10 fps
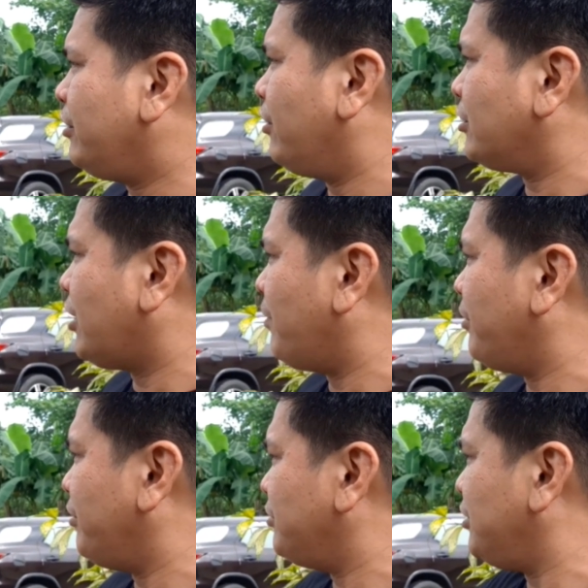Yung
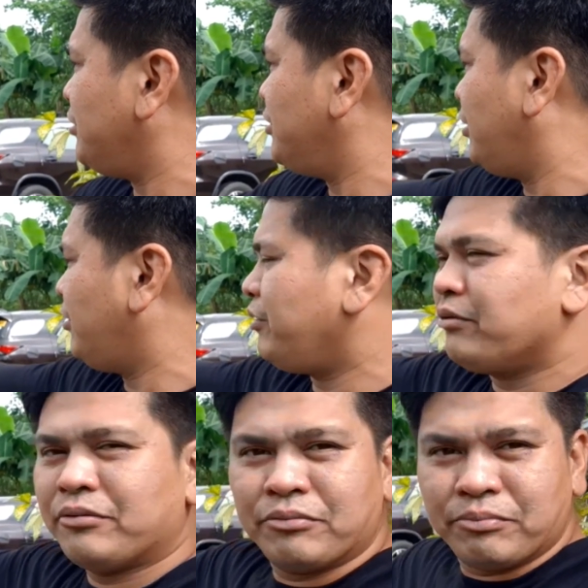kasama yung si, ano,
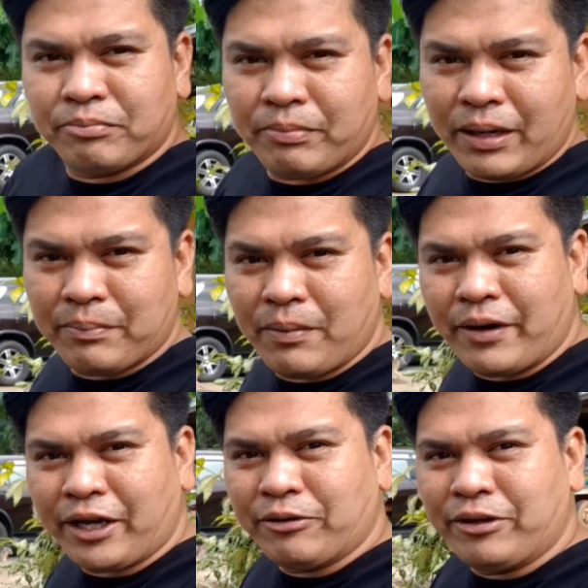yung, parang
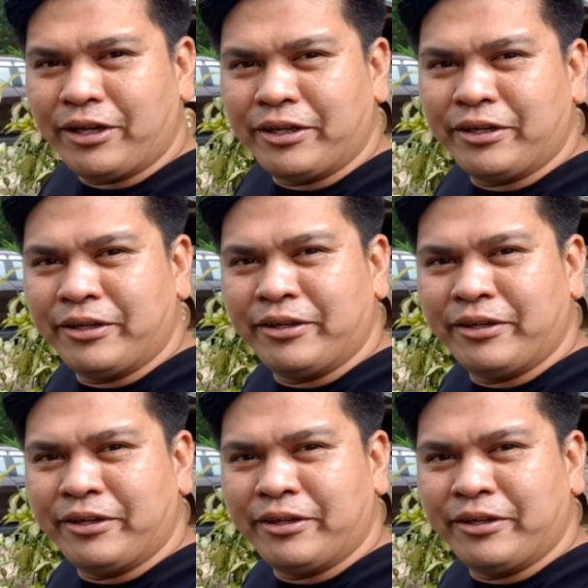pamangkin ko na yun.